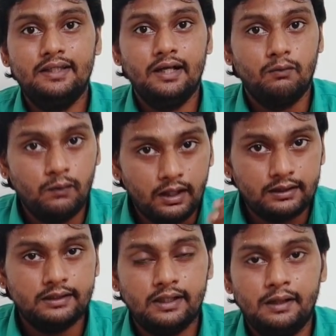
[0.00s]
தேசிய
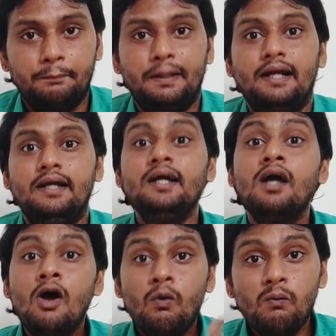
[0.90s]
கொண்டாட்டத்திற்கு பிறகு
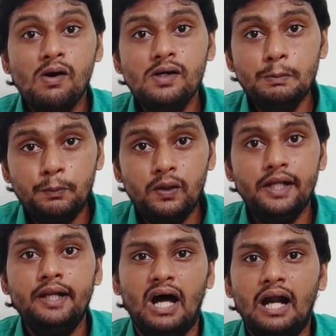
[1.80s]
ஒன்று
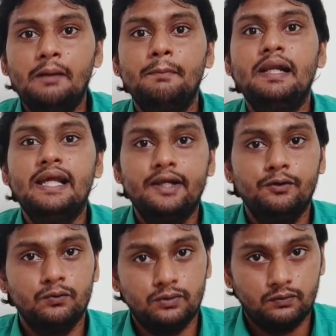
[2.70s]
புள்ளி நாலு மில்லியன்
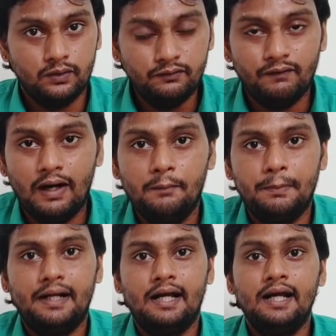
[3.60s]
யூசர்ஸ் வந்து ஃபாலோ
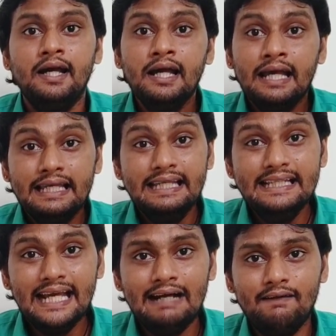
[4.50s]
பண்ணாங்க
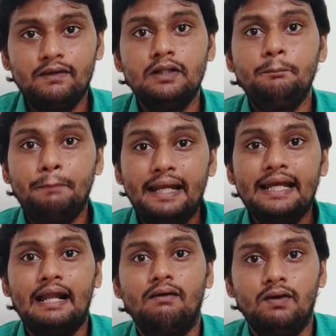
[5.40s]
இந்தியாவில் வந்து
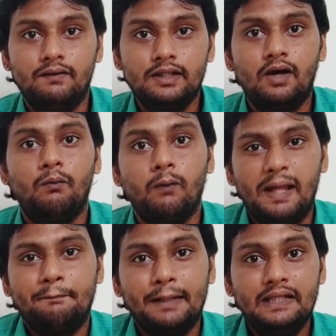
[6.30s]
பெரிய அளவில் வந்து
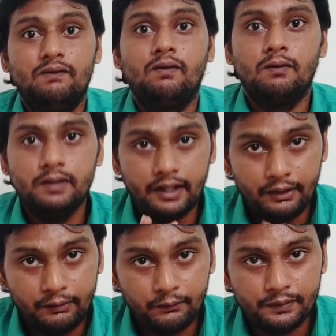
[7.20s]
அவங்களுடைய பதிவுகள் வந்து
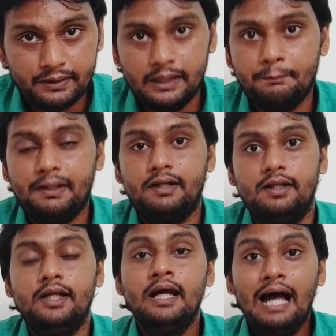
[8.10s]
ரீட்யூட்
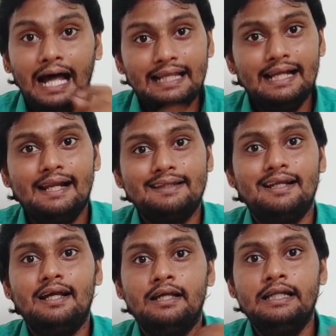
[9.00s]
செய்யப்பட்டது அதே
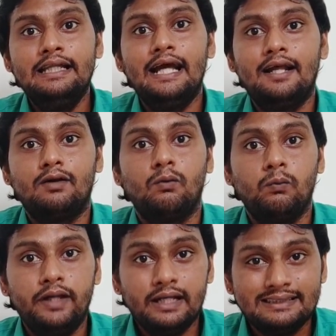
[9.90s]
நேரத்தில் இந்தியாவில்
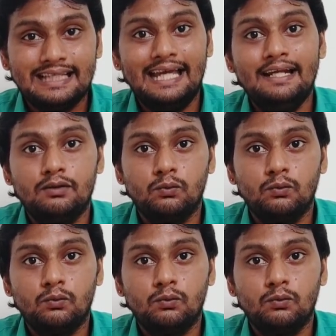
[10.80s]
இருக்கக்கூடிய சைனா